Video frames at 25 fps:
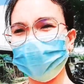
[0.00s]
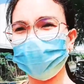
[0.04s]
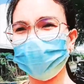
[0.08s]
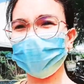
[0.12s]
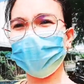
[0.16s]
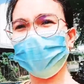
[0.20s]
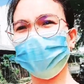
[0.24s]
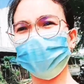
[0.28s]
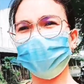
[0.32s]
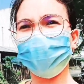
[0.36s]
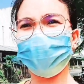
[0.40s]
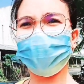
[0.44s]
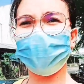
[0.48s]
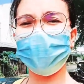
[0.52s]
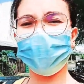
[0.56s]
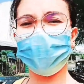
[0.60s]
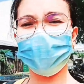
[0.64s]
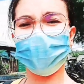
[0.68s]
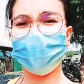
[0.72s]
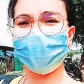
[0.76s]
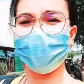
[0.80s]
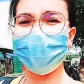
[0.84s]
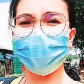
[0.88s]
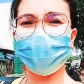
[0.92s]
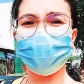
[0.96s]
at saka dito tayo
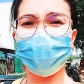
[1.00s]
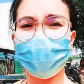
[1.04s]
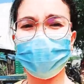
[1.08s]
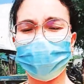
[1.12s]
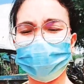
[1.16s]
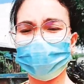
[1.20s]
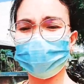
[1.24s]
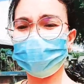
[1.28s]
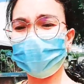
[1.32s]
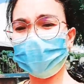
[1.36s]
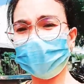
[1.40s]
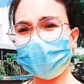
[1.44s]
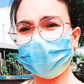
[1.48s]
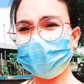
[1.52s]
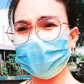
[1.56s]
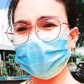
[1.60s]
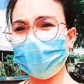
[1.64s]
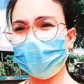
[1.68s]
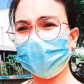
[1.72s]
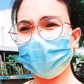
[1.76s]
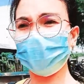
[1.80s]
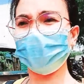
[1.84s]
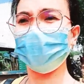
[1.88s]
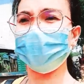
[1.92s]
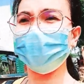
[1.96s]
sa hardware bibili tayo
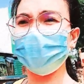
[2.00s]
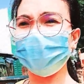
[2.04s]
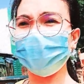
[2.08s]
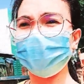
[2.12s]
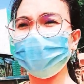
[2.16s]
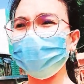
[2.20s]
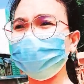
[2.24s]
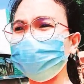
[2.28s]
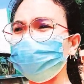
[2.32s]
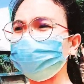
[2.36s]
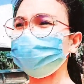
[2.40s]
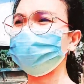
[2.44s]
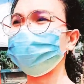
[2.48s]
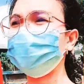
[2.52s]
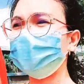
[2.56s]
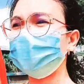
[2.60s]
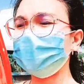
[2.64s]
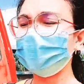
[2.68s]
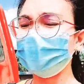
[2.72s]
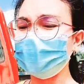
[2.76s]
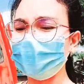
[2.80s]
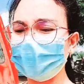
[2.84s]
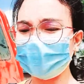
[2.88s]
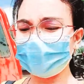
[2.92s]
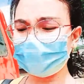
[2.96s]
ng
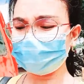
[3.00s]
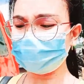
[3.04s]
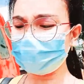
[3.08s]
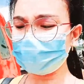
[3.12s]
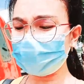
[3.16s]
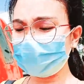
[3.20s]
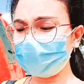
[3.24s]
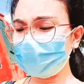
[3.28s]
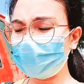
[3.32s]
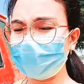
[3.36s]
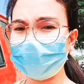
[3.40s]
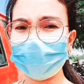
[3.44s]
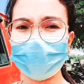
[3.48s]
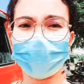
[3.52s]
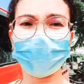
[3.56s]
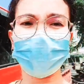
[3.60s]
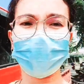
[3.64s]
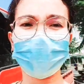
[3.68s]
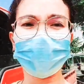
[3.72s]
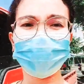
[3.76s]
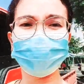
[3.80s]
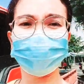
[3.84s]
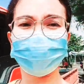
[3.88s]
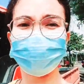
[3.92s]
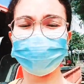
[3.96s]
mga
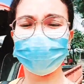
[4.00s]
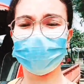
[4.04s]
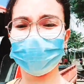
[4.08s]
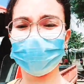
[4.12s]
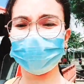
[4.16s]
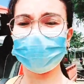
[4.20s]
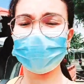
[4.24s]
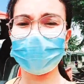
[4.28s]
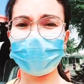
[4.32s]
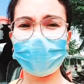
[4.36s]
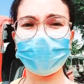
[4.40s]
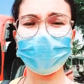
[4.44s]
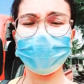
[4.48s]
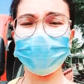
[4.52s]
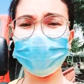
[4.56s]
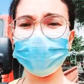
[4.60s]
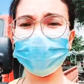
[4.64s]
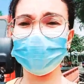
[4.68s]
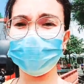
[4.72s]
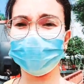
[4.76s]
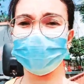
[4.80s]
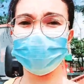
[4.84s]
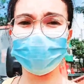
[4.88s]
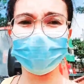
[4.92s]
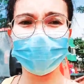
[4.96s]
nails
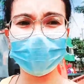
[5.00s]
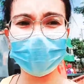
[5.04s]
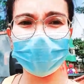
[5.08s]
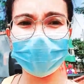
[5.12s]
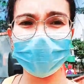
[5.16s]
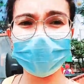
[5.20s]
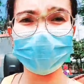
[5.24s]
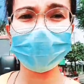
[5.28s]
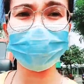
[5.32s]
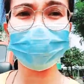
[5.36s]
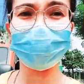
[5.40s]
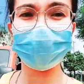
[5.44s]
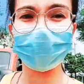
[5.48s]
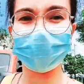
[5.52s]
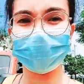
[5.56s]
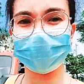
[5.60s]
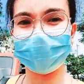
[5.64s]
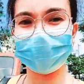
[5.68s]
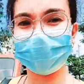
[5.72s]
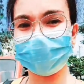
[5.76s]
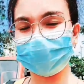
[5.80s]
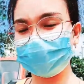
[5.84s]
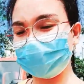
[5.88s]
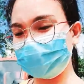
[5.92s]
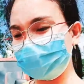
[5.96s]
at saka hardy
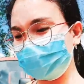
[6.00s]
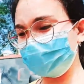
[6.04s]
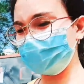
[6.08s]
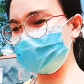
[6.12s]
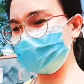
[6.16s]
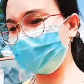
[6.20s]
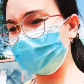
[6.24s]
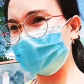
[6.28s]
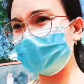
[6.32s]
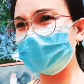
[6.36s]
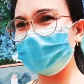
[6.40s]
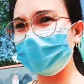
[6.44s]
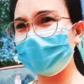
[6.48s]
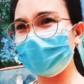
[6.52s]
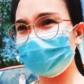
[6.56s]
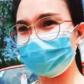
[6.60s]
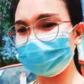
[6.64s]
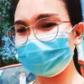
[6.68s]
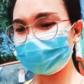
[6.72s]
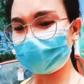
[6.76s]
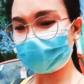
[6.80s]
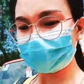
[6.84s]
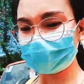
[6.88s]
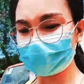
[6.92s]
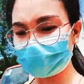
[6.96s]
picks dito
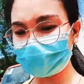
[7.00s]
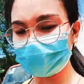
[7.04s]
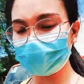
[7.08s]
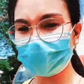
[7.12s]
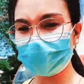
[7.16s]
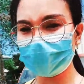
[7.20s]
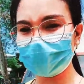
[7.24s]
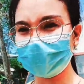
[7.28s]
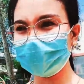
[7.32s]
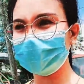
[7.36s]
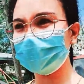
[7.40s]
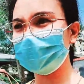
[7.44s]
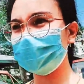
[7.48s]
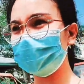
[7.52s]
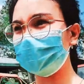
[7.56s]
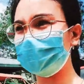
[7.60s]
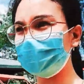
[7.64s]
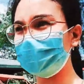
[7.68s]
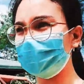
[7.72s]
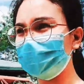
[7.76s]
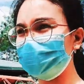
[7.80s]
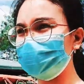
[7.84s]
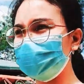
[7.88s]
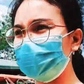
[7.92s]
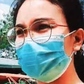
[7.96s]
tayo sa suki natin na
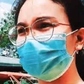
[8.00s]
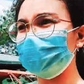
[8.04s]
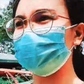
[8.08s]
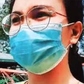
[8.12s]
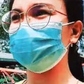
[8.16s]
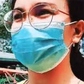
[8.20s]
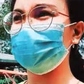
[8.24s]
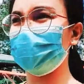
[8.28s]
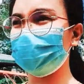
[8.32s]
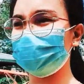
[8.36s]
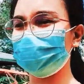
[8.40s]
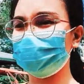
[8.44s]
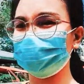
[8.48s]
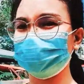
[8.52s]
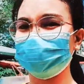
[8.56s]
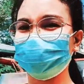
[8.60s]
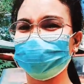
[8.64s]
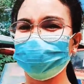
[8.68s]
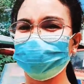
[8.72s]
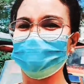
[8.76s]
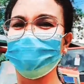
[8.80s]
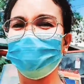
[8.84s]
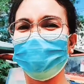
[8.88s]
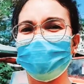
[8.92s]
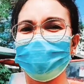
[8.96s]
hardware
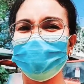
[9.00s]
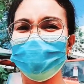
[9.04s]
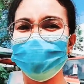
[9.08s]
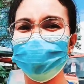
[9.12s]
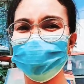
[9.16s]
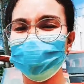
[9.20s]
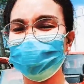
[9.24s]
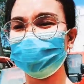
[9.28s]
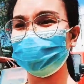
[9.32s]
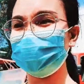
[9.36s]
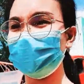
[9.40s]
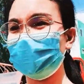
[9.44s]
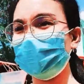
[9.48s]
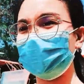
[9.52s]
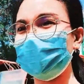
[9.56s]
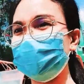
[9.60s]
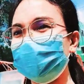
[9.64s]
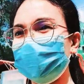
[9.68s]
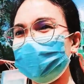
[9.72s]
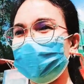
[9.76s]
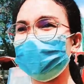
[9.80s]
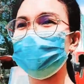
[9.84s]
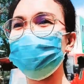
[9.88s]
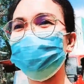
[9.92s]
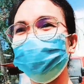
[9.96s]
so pila
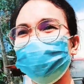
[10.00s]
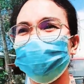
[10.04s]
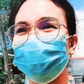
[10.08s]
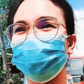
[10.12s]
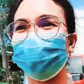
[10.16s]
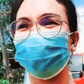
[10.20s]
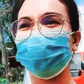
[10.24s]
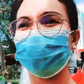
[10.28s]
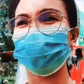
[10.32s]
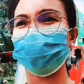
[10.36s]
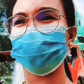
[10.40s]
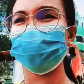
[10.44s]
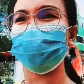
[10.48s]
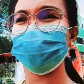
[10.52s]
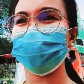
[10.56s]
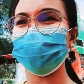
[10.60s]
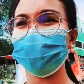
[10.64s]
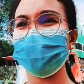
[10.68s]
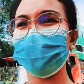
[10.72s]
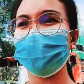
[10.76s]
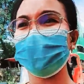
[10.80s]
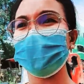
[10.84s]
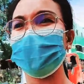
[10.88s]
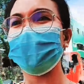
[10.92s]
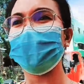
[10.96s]
tayo dito
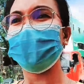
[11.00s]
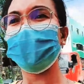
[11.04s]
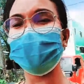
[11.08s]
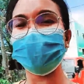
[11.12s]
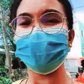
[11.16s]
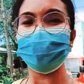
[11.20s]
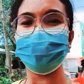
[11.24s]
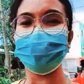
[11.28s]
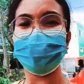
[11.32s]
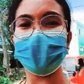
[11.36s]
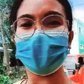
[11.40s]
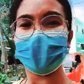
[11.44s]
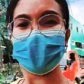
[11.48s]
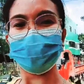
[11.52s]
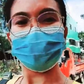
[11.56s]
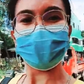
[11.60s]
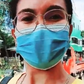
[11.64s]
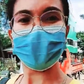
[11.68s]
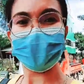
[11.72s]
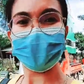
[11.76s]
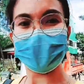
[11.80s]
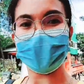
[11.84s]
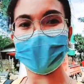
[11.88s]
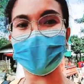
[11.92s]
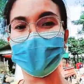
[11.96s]
kasi maraming
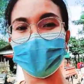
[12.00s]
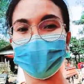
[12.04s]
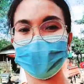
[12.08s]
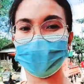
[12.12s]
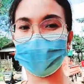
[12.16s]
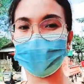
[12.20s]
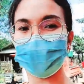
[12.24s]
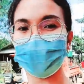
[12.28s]
tao